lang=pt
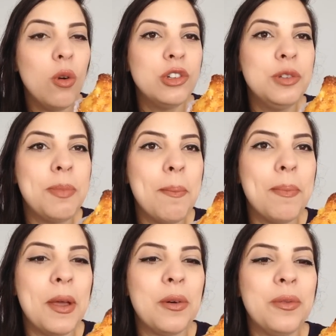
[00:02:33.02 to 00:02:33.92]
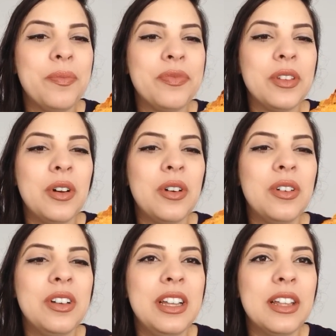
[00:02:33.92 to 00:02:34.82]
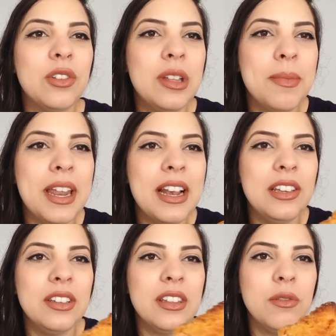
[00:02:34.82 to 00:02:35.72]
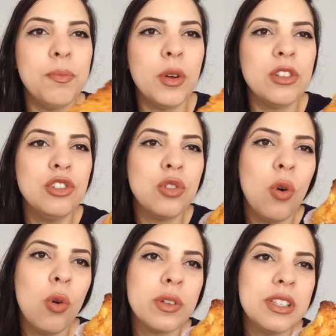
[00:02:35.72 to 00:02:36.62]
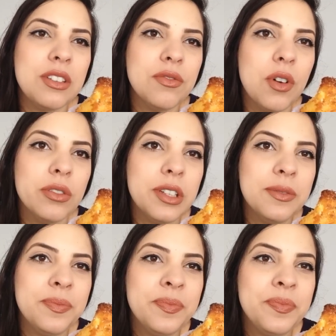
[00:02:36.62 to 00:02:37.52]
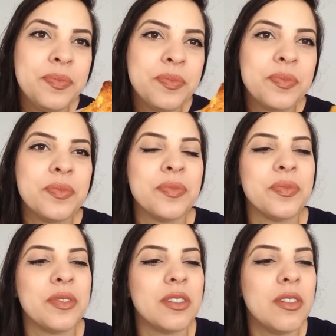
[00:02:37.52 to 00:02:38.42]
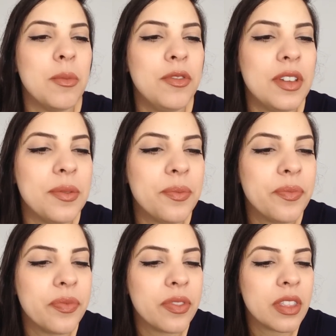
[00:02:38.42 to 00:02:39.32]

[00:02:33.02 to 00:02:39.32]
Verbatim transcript: coco de papel. Ó, ele é todo amarelinho e tem um pouquinho de coco assim em volta. Vamos ver.